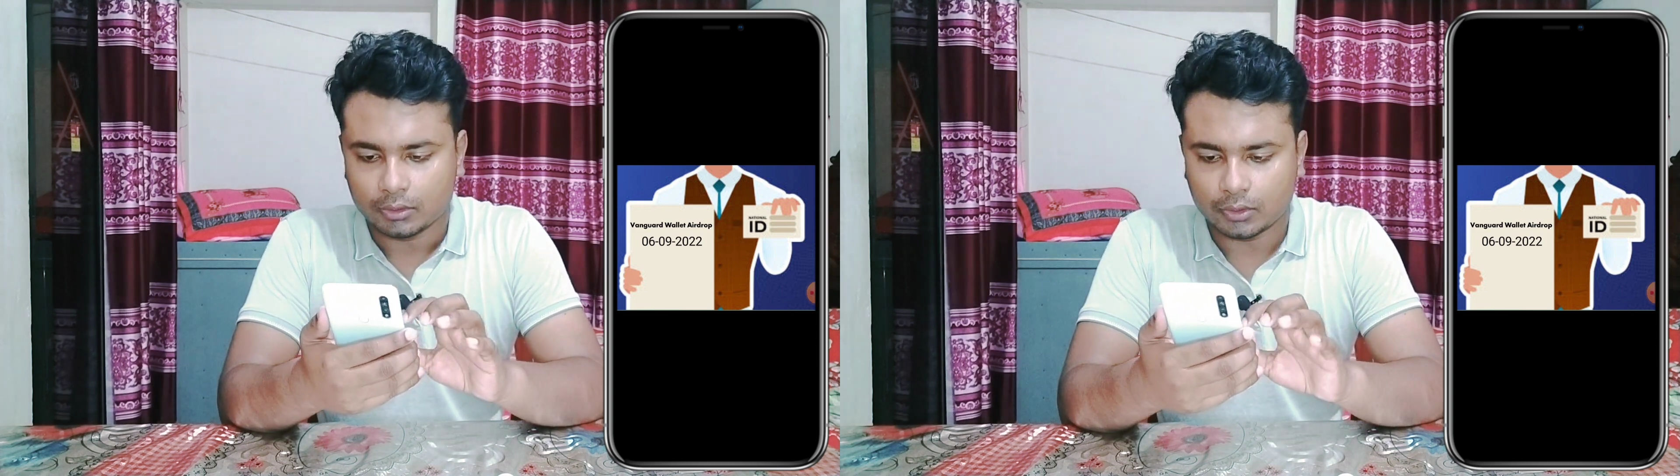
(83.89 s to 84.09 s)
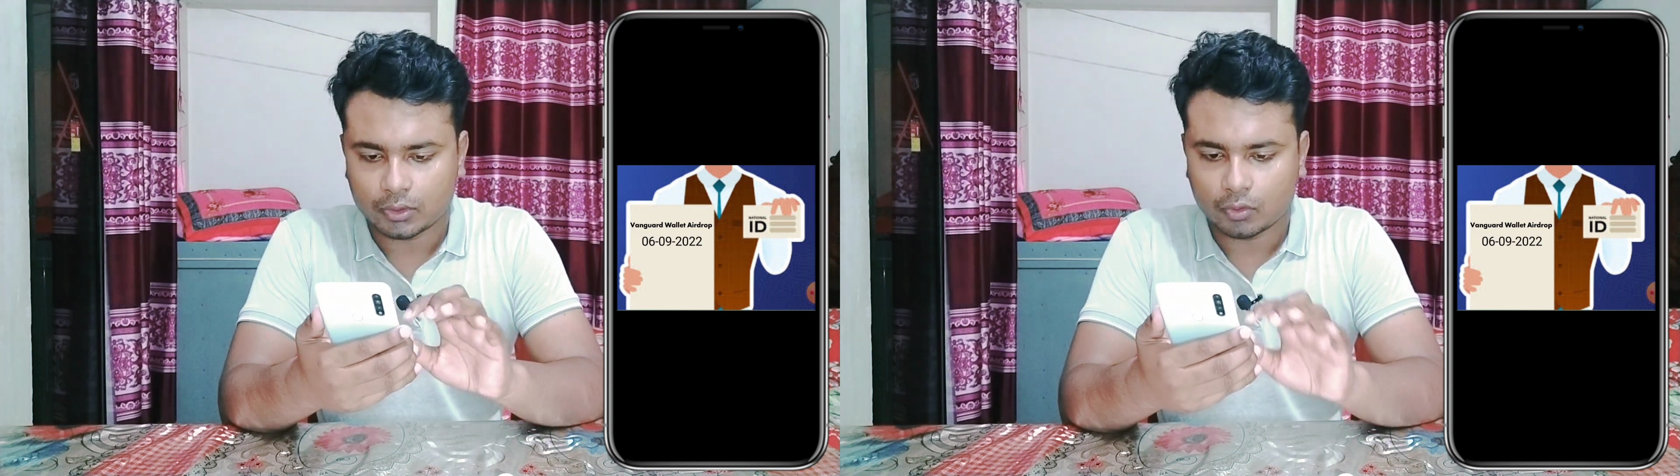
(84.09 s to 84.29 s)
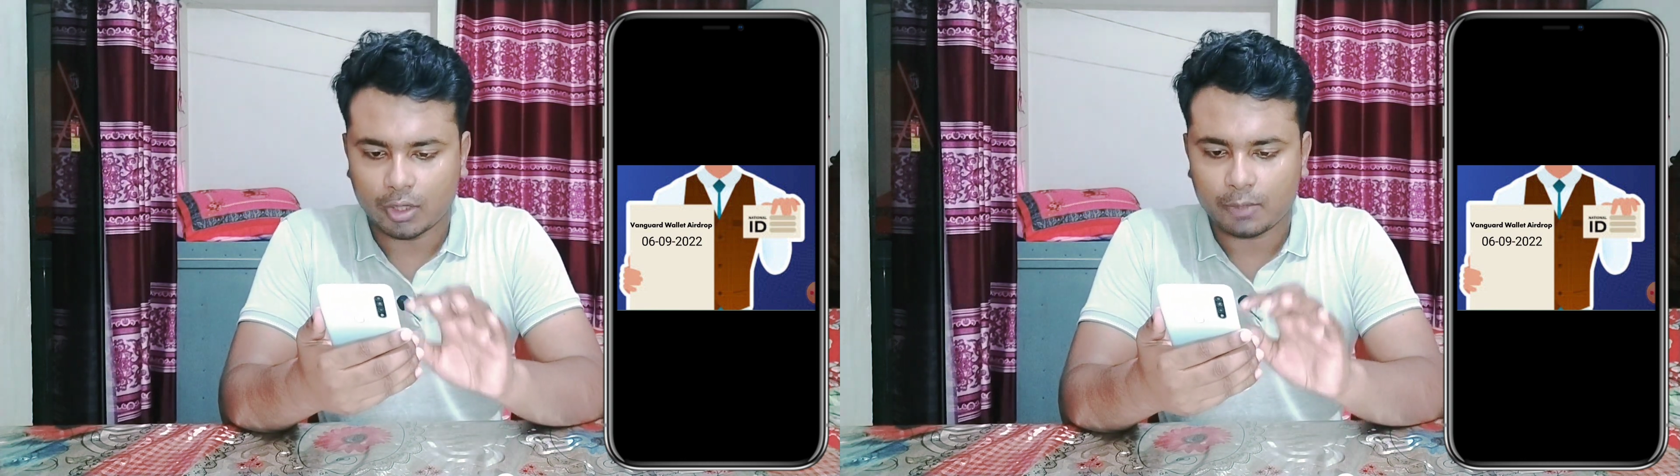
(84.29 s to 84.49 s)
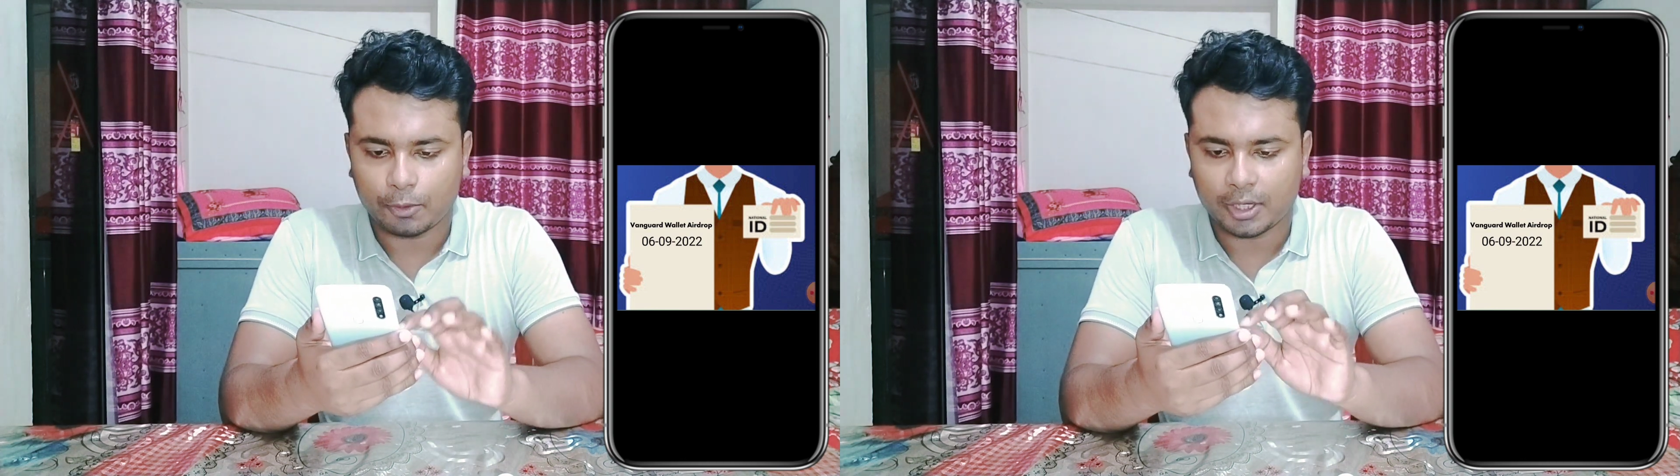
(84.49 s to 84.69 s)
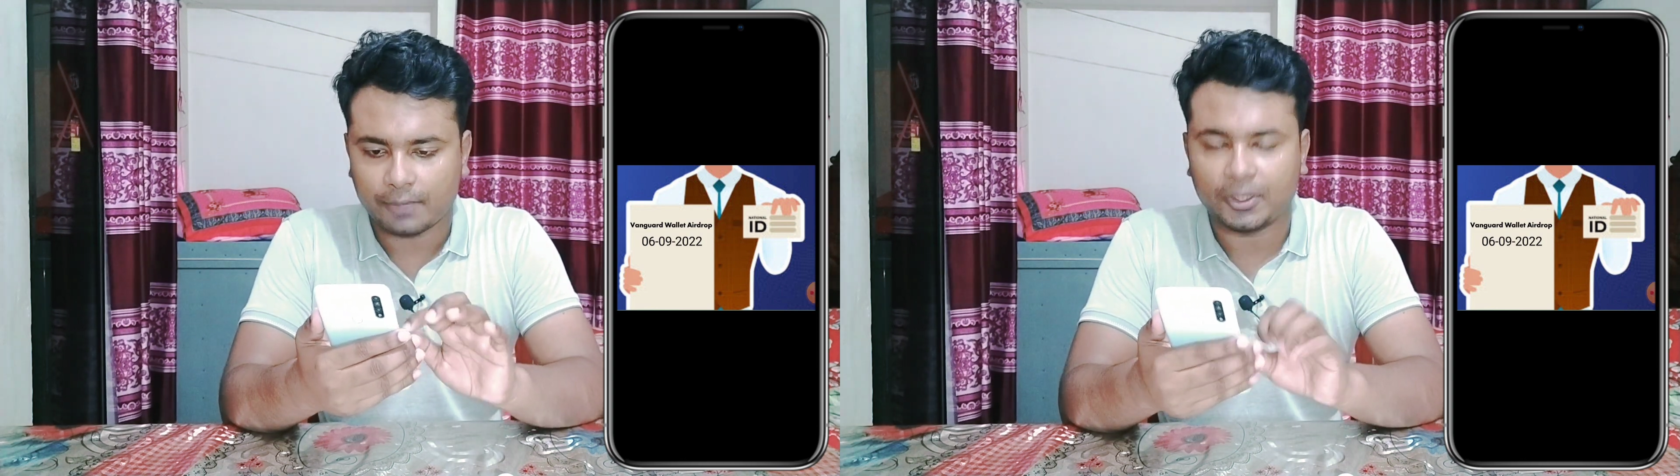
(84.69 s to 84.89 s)
তো তোলার
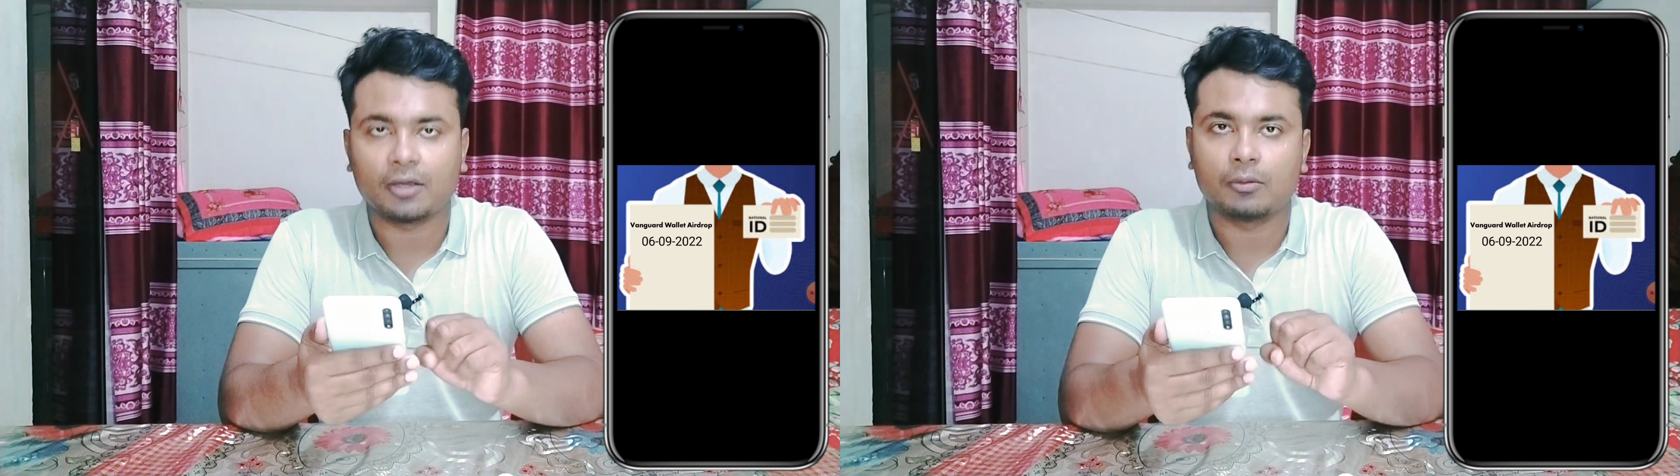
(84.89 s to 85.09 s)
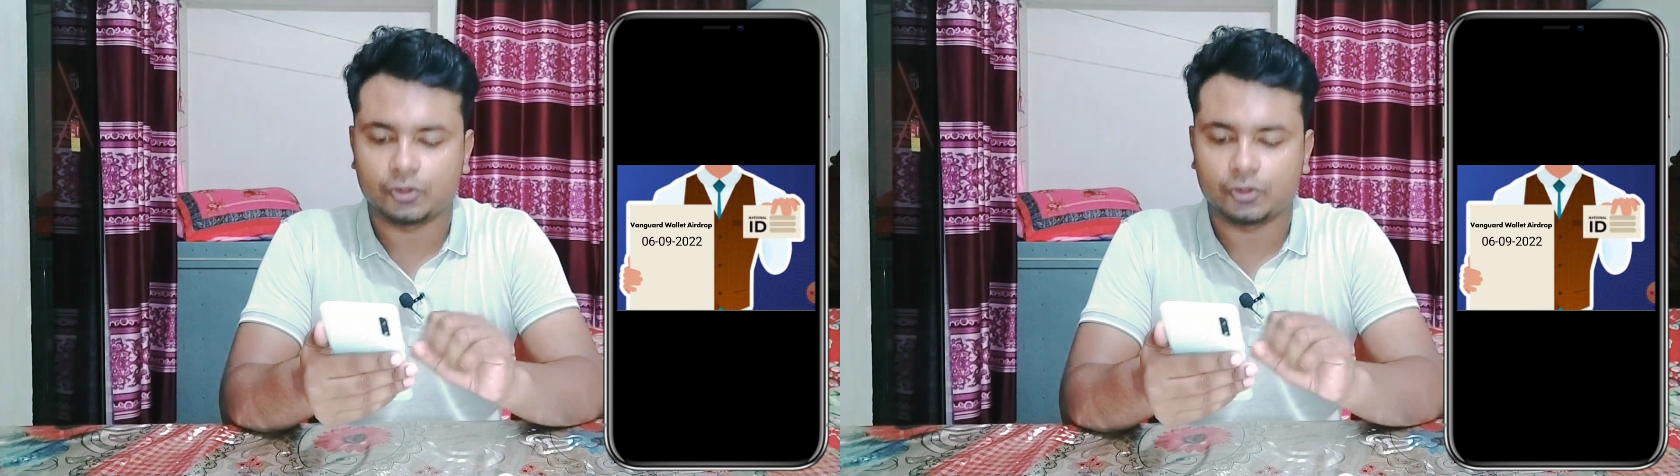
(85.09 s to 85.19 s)
পরে আপনাকে